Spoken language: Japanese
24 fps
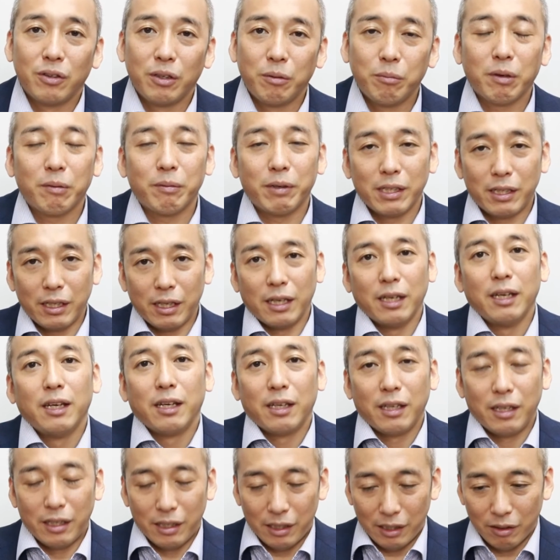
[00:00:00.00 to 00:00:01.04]
今ま
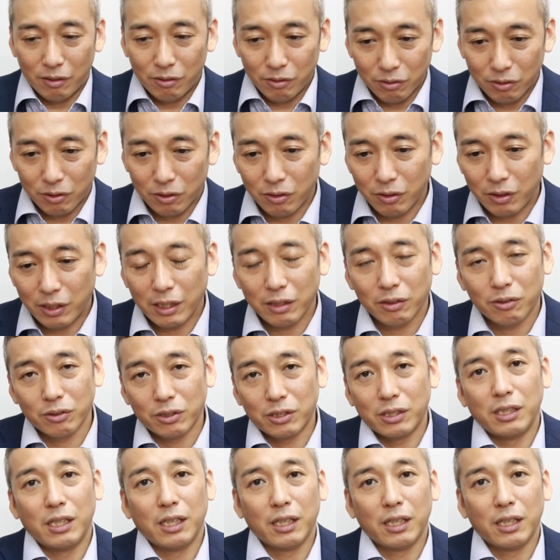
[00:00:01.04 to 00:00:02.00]
で、えー、本当半年